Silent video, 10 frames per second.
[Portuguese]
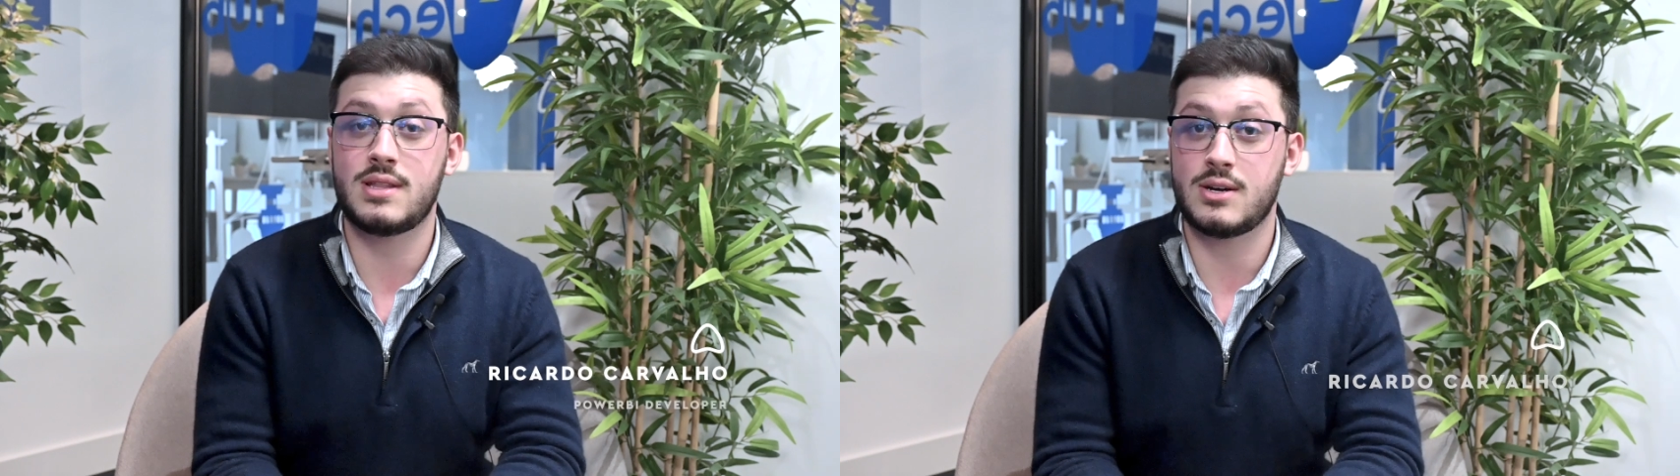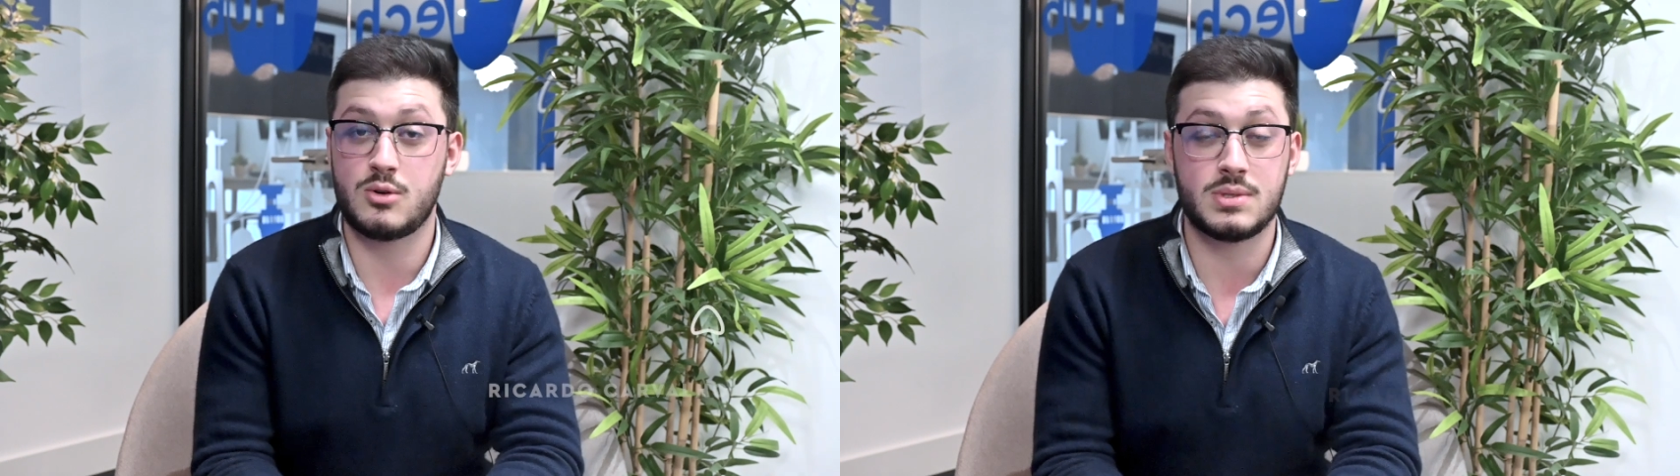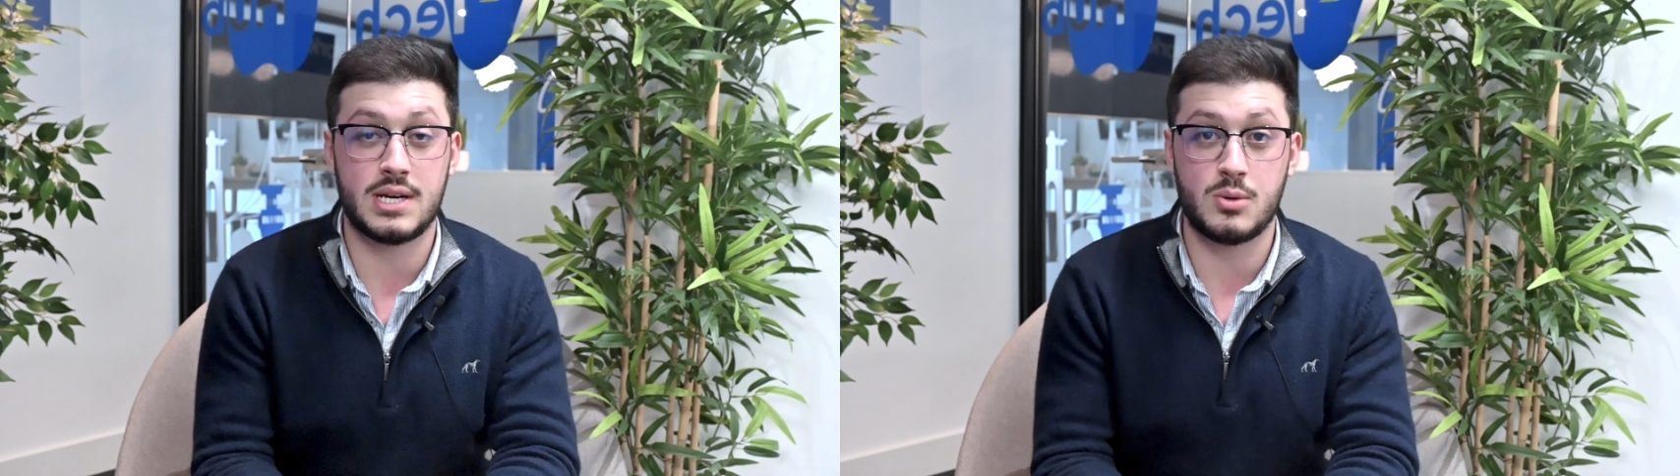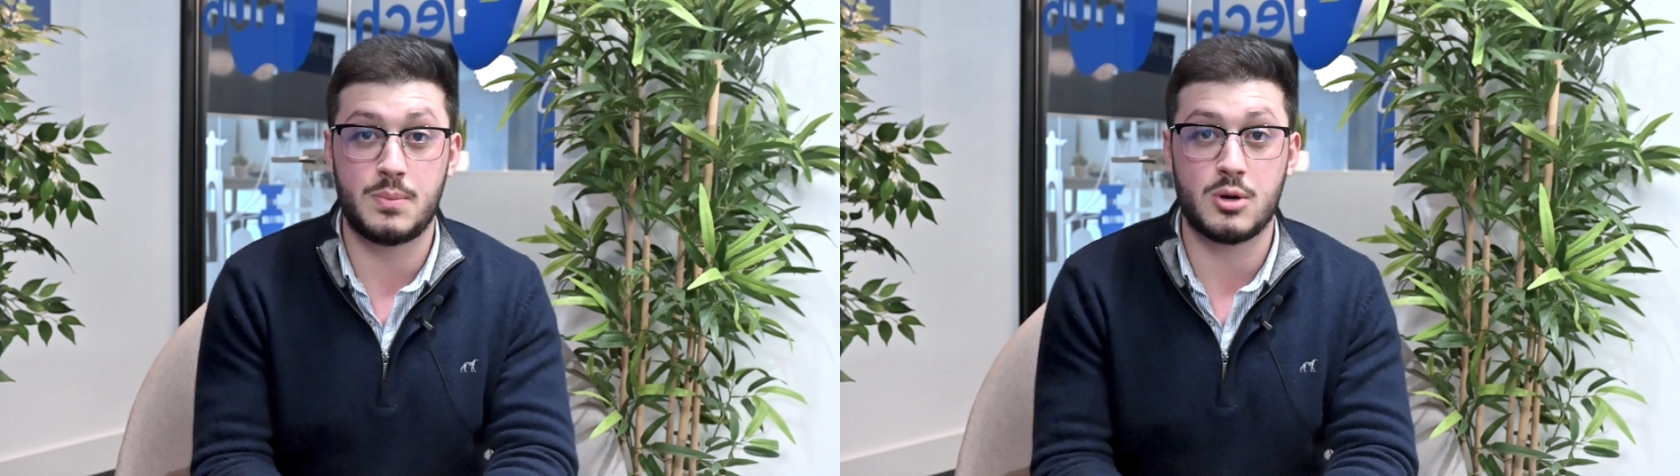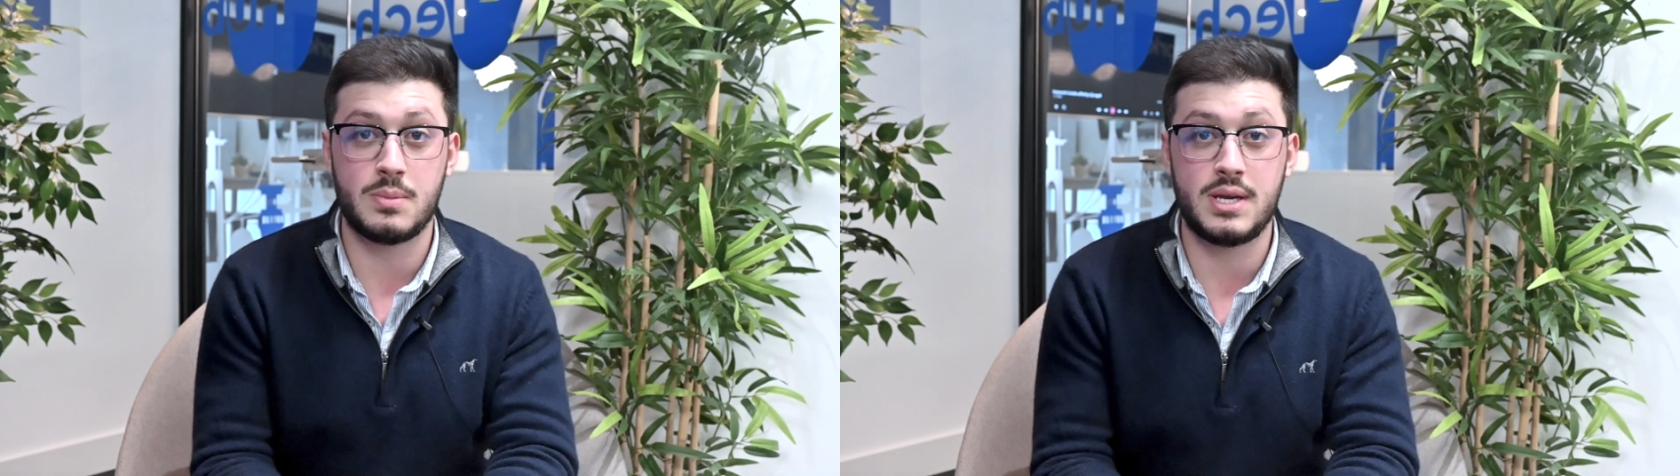está a começar no
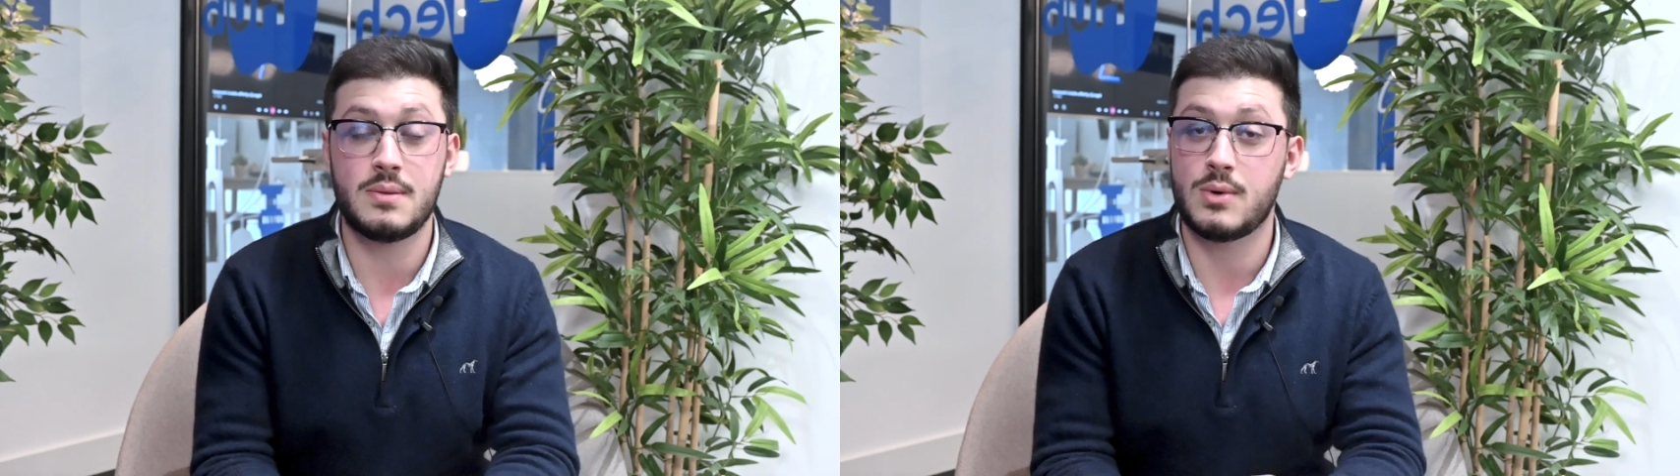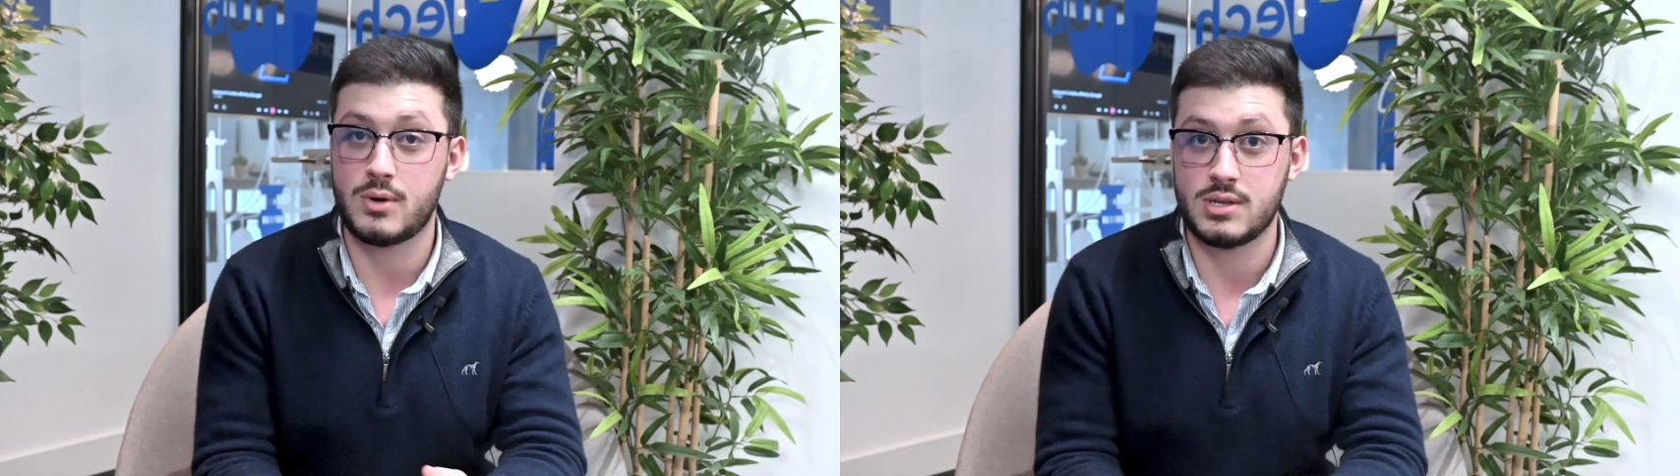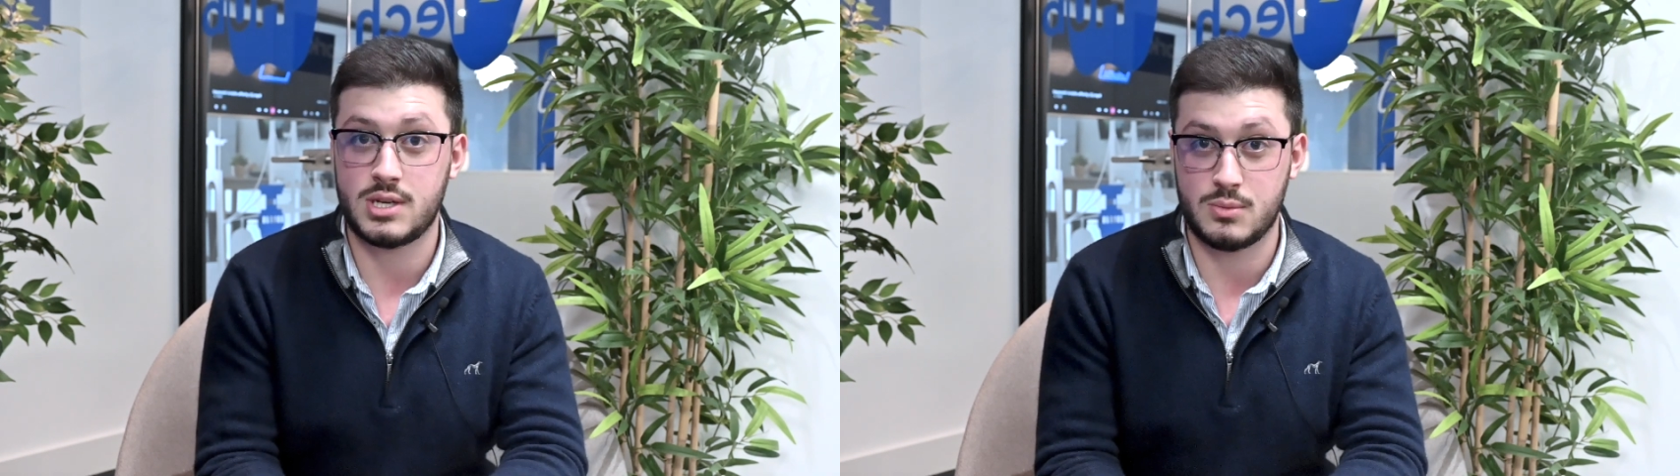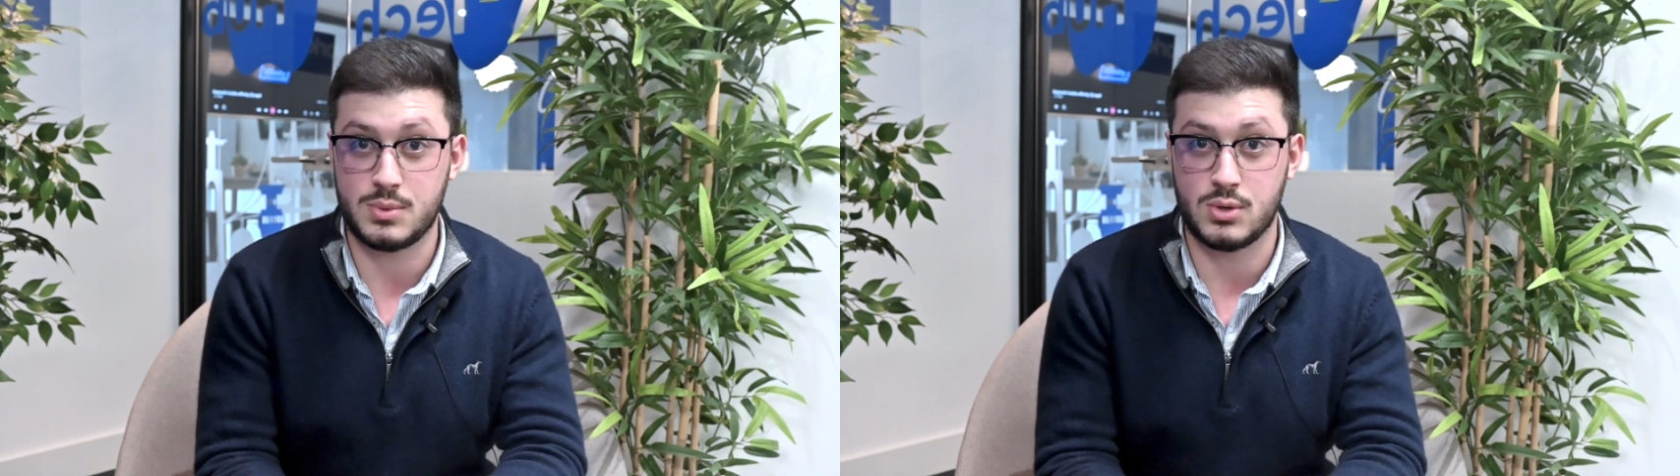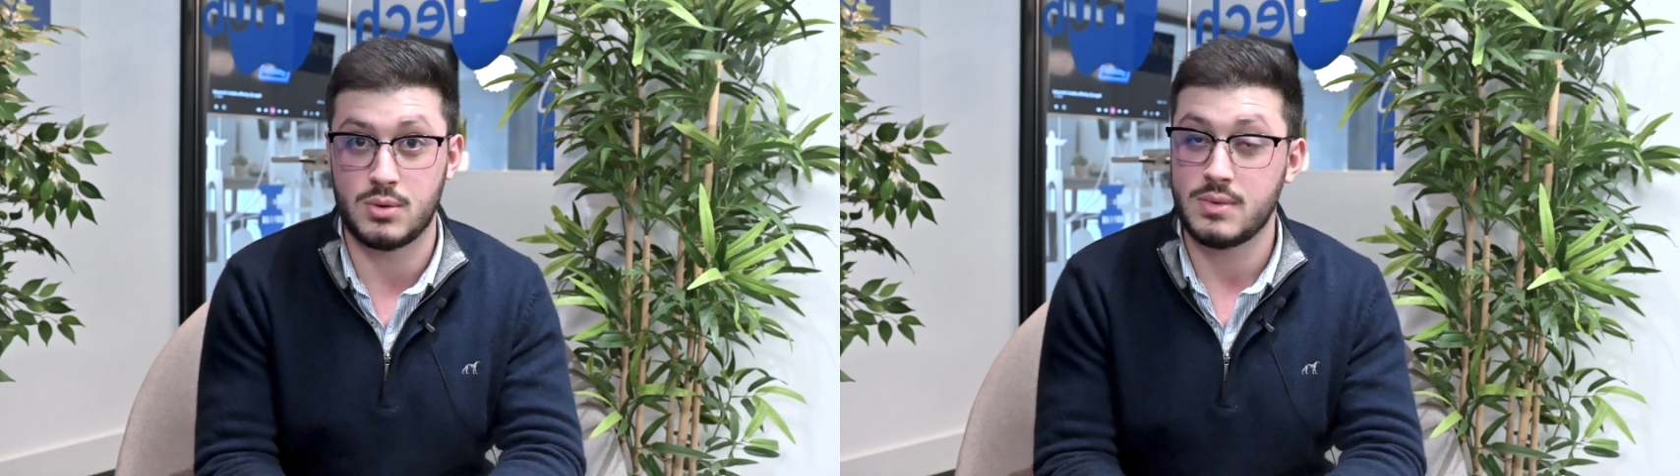Power BI ou quem já
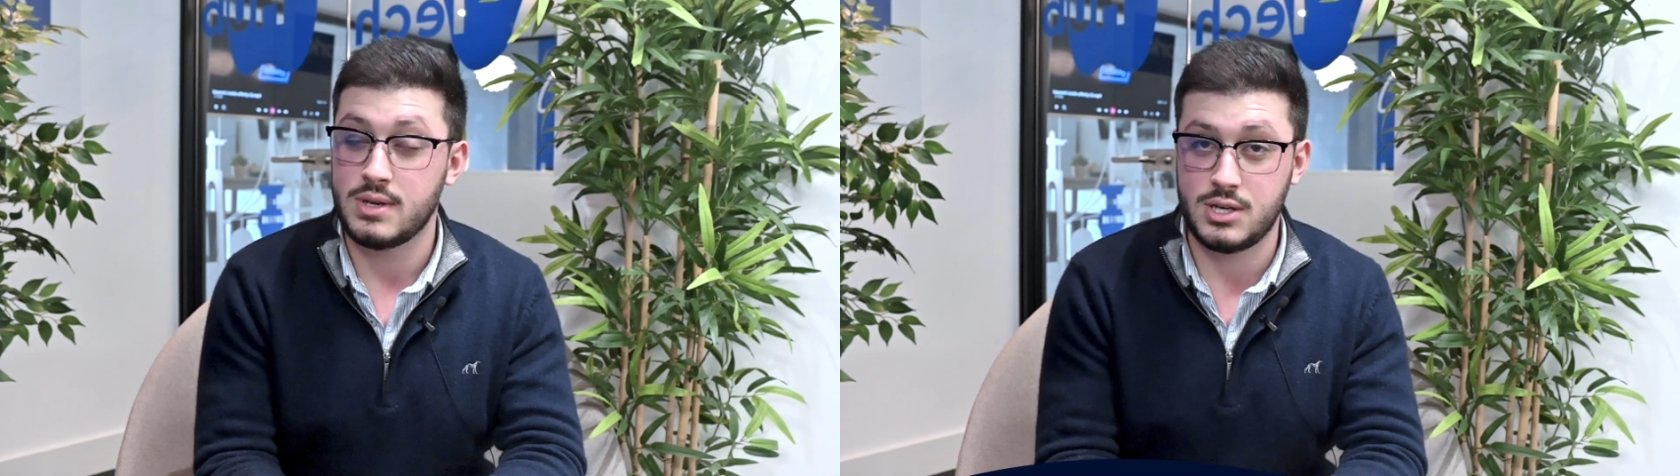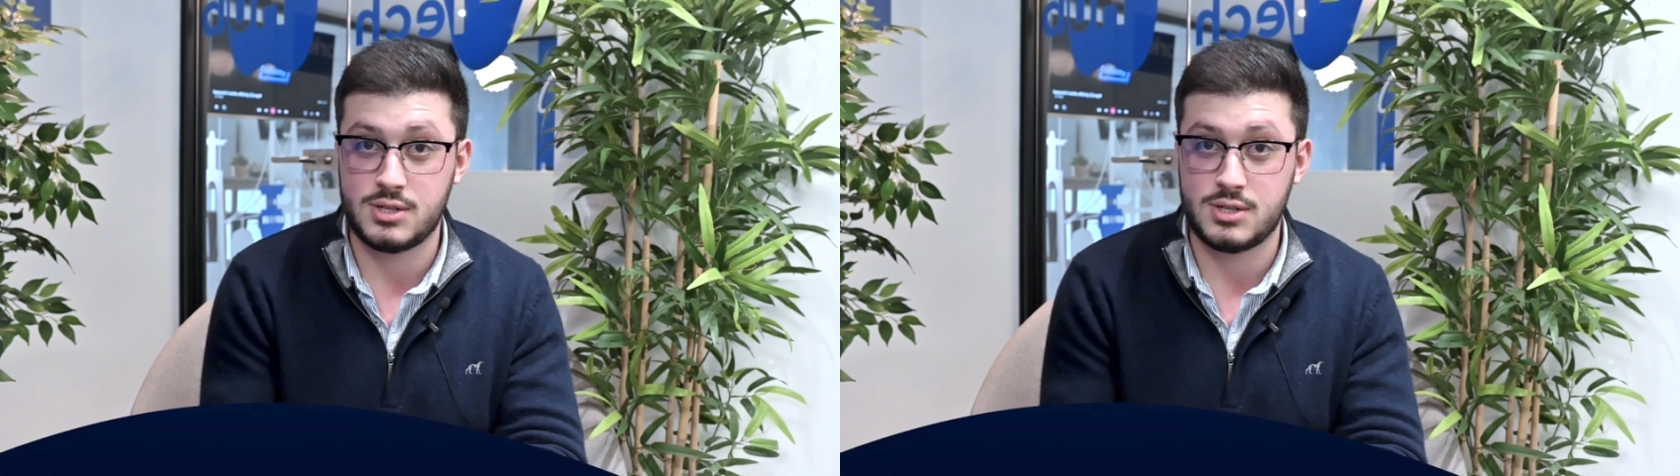começou e